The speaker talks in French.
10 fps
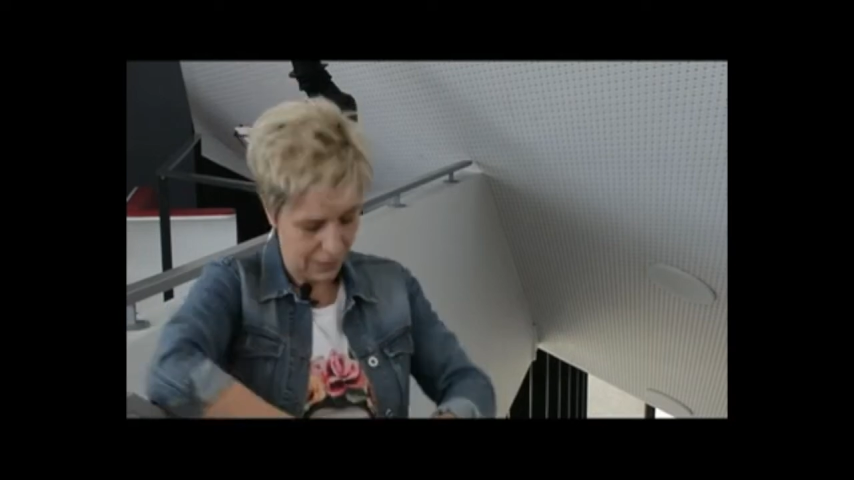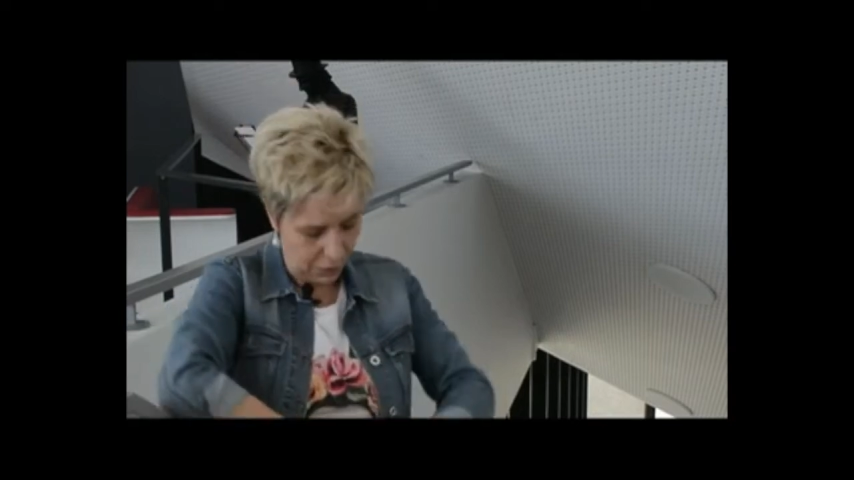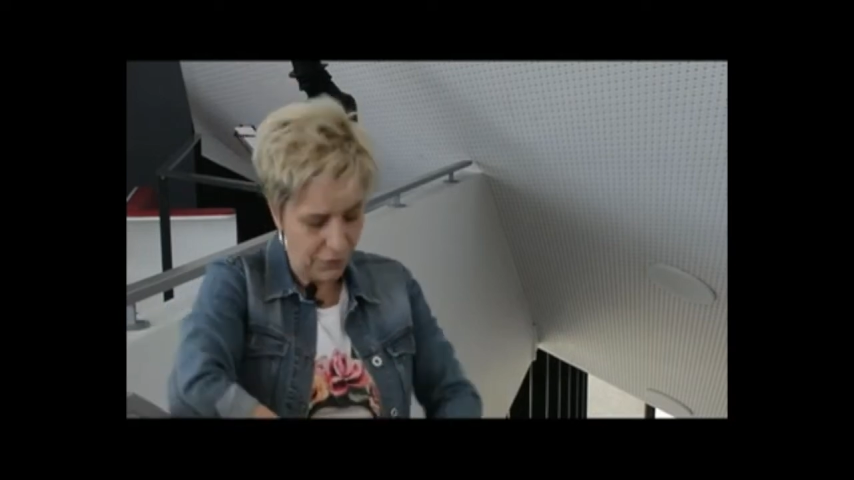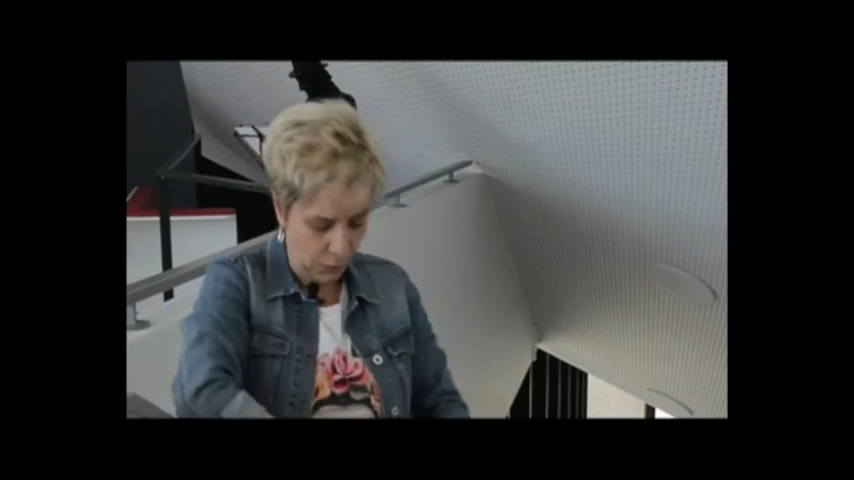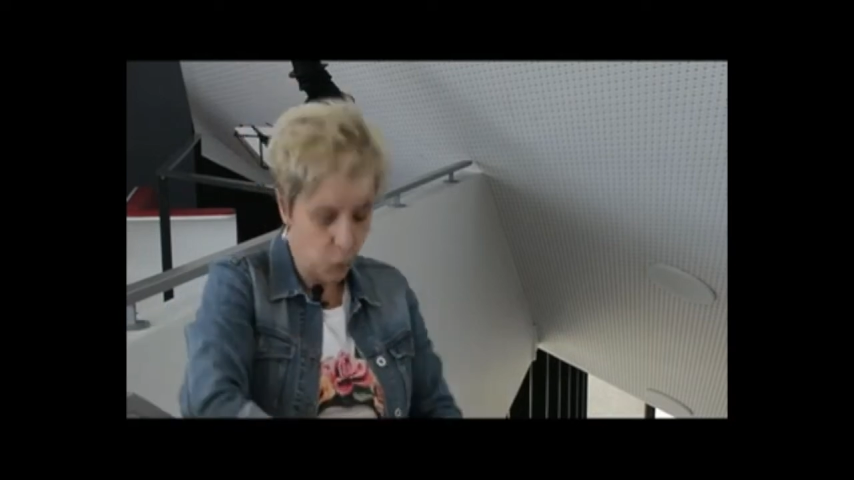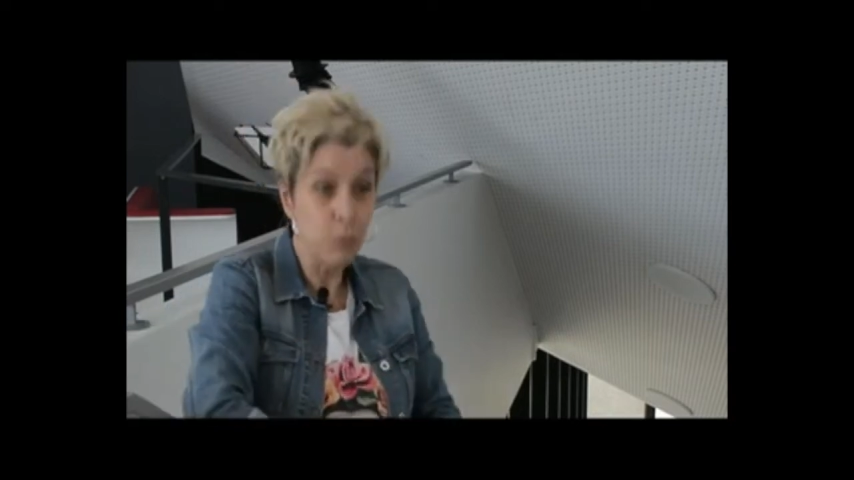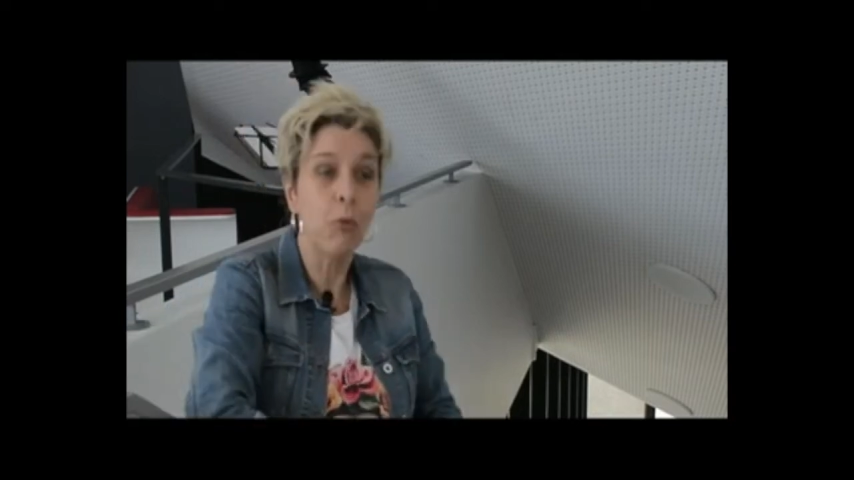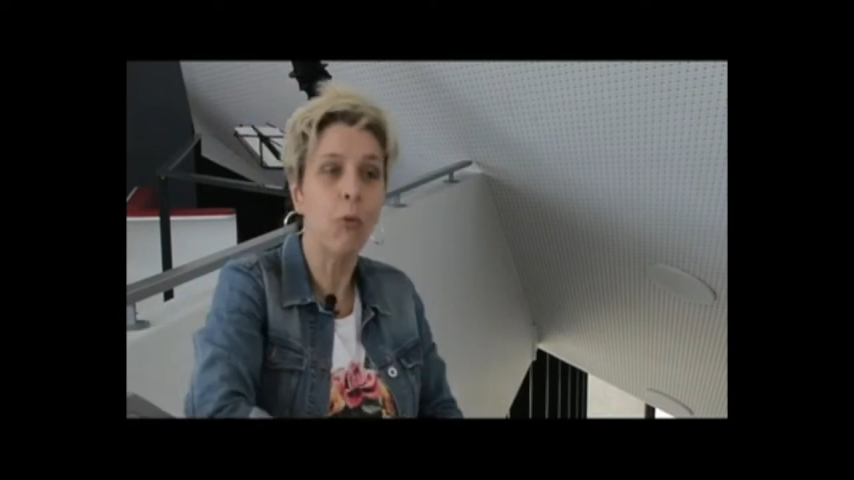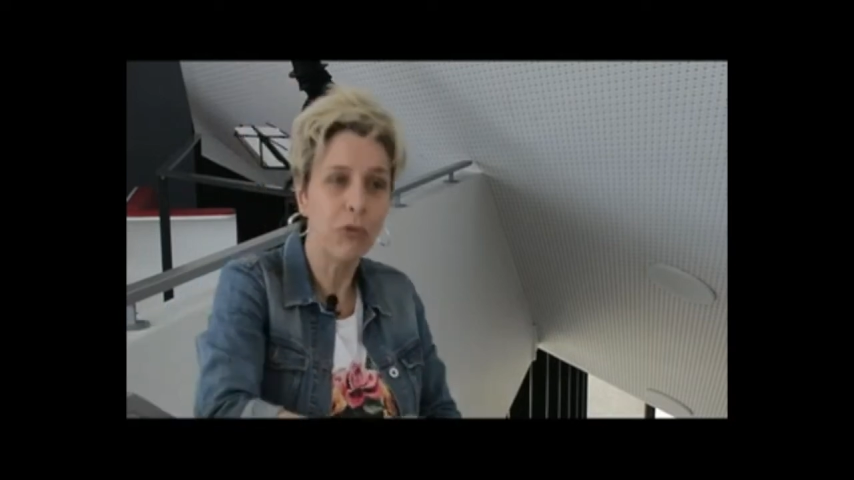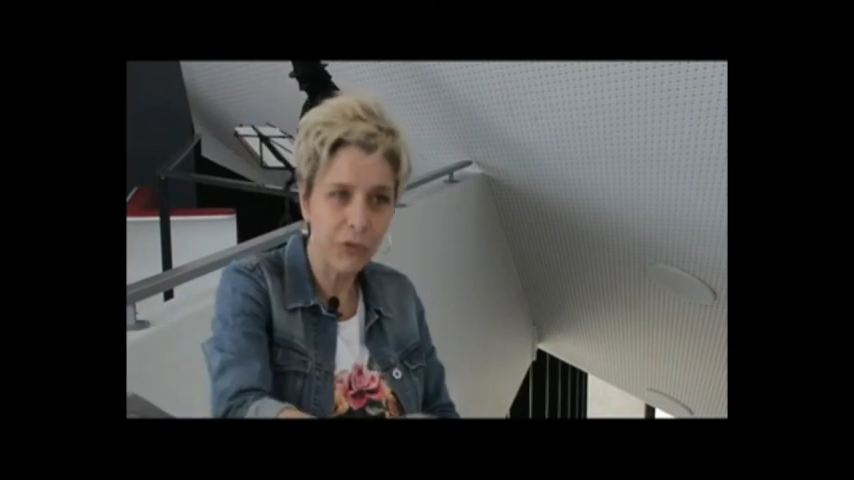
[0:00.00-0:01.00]
enfin le
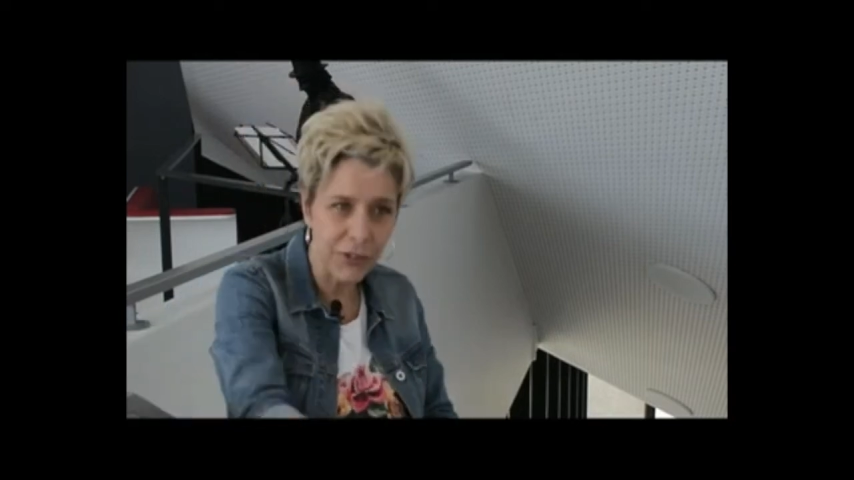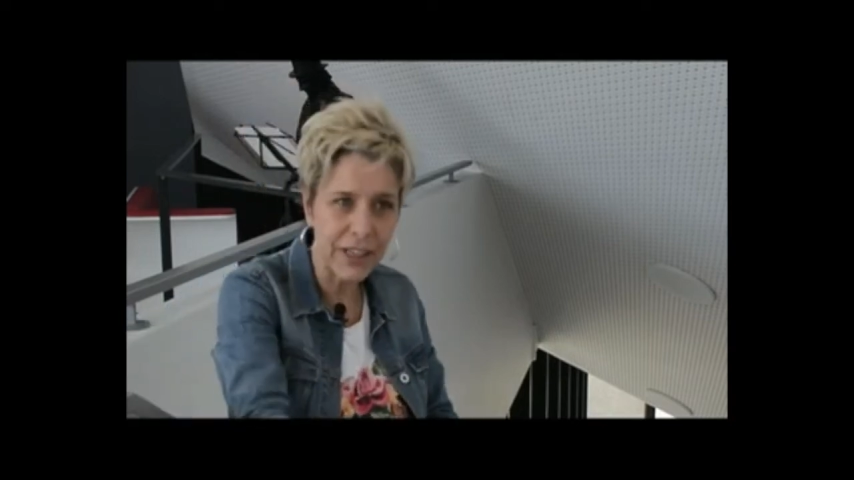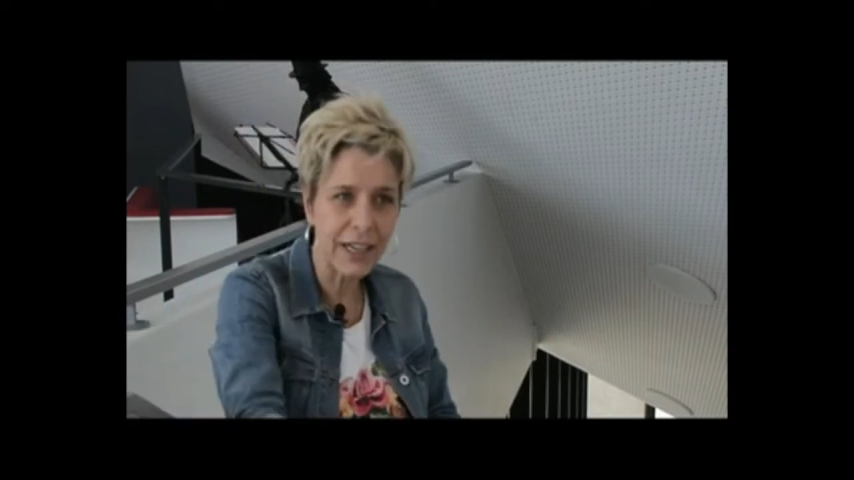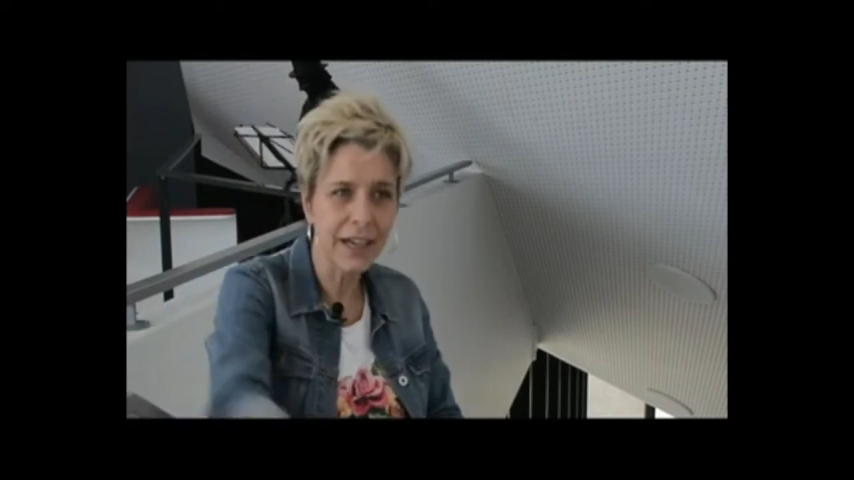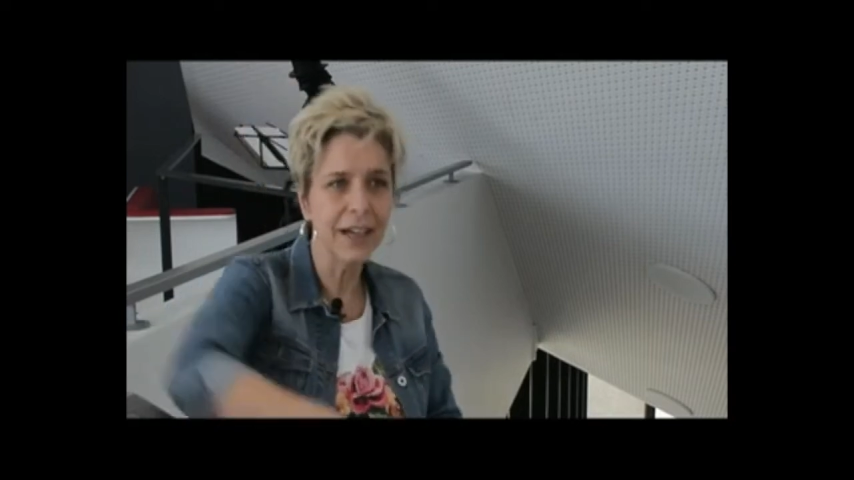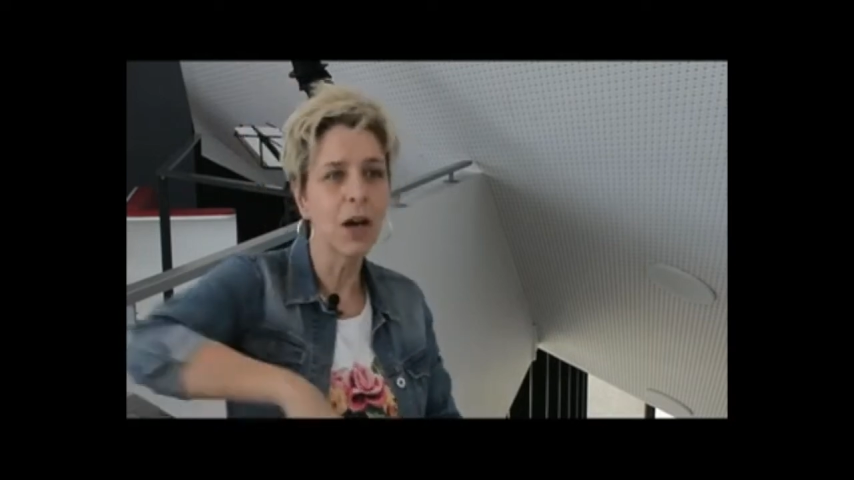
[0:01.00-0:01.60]
bon fil